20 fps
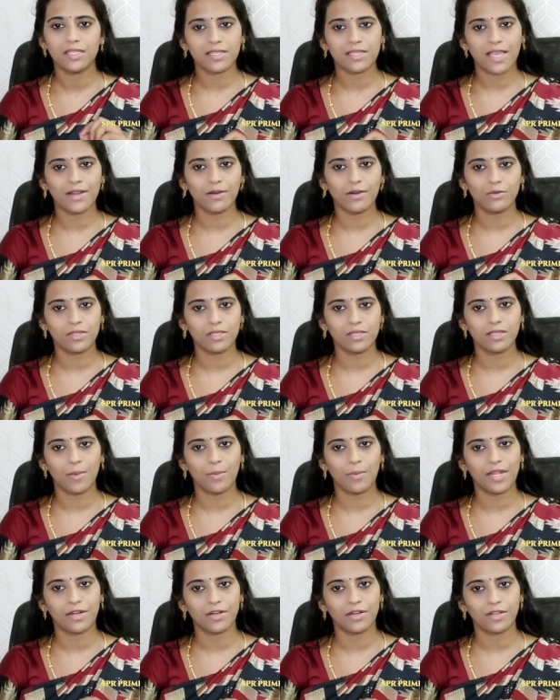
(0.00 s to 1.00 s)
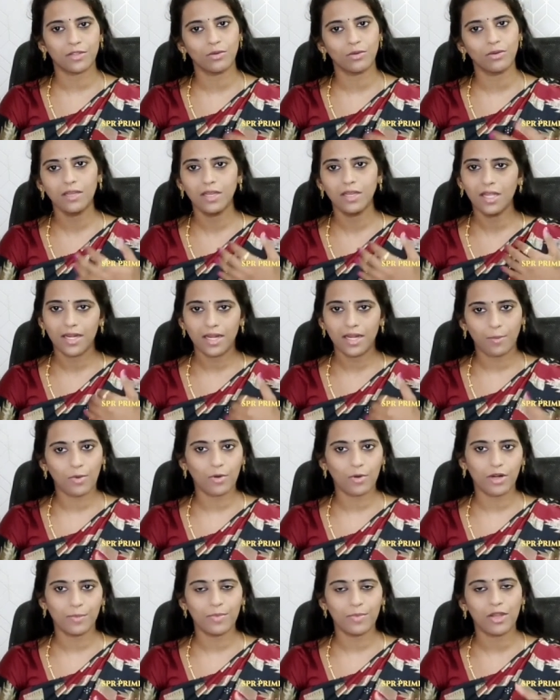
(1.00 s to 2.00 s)
சைனோசிஸ் அப்படின்றதும்
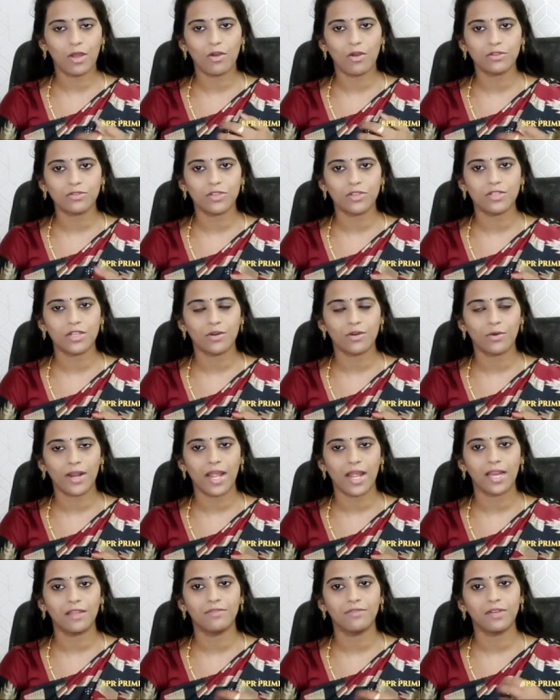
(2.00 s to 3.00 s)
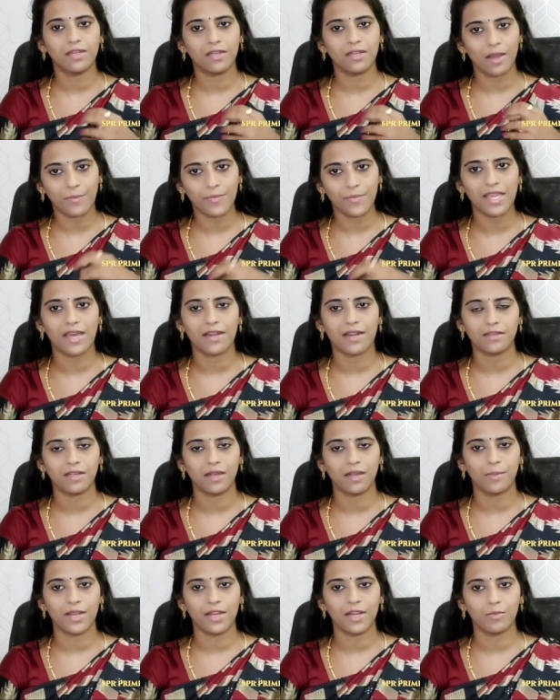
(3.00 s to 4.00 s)
நம்ம உடம்புல ஆக்சிஜனோட அளவு கம்மியா
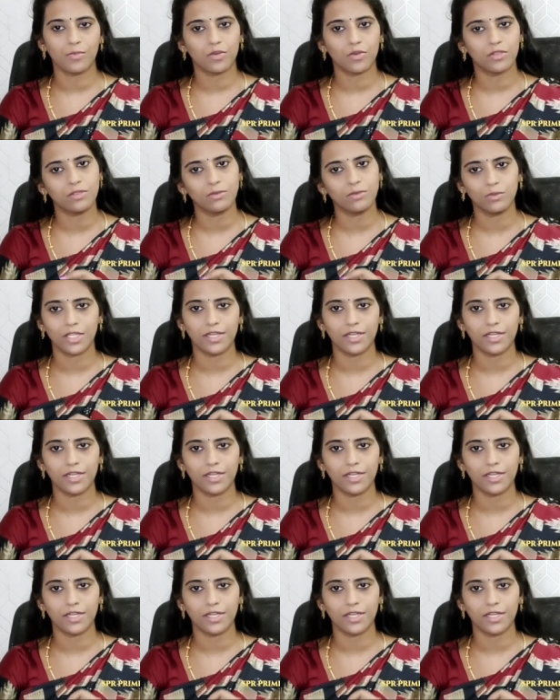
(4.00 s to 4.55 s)
இருக்கு அப்படின்னும் போது